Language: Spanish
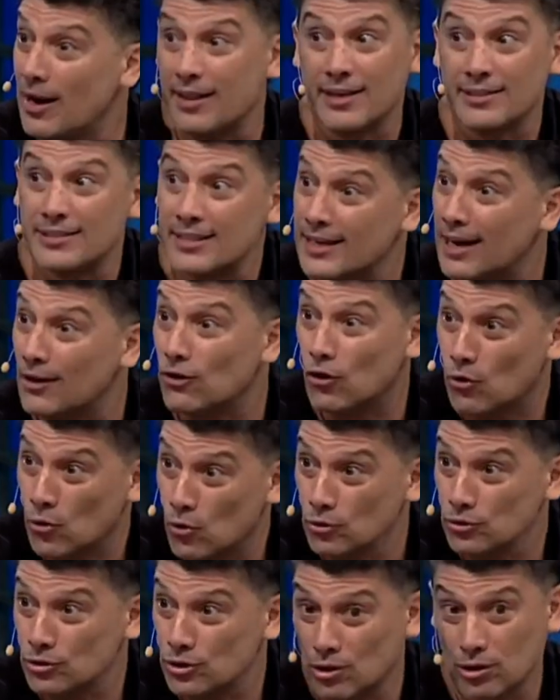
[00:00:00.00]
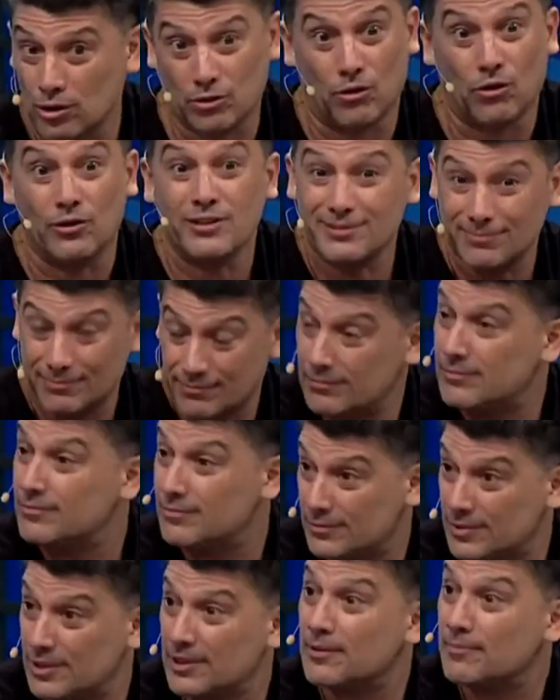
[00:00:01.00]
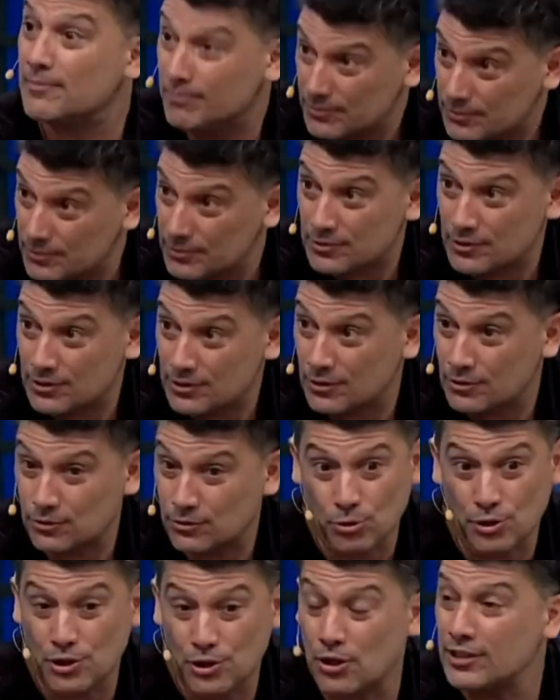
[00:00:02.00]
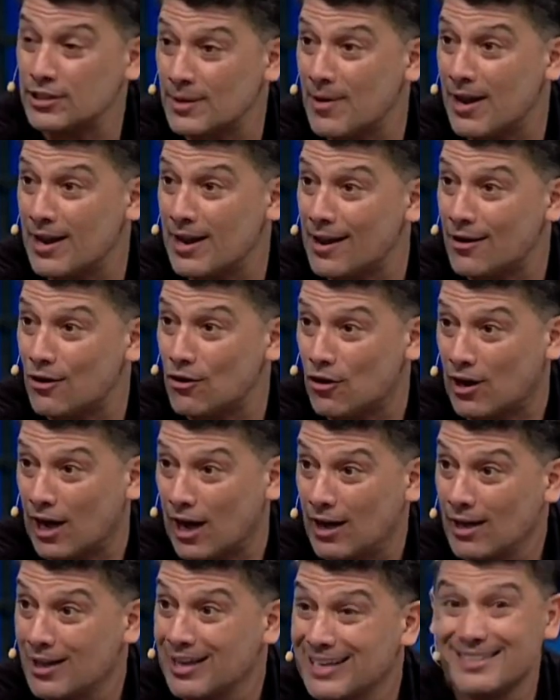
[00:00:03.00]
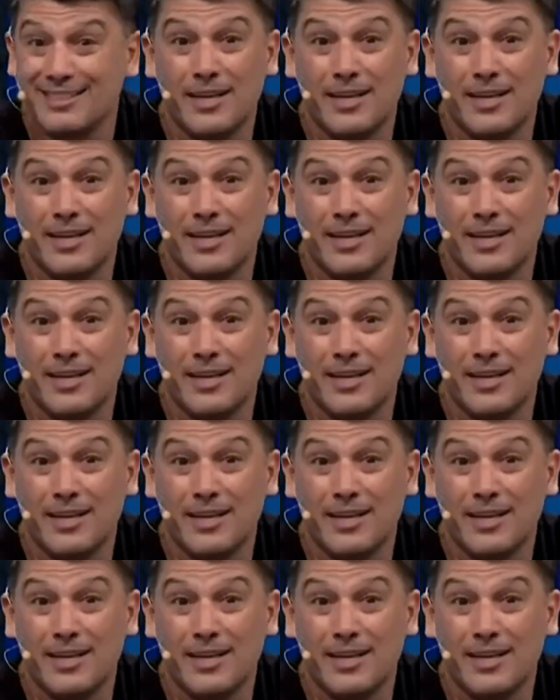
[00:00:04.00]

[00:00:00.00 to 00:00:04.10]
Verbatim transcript: a hablar de hacer algo juntos. surgió el tema de la roca.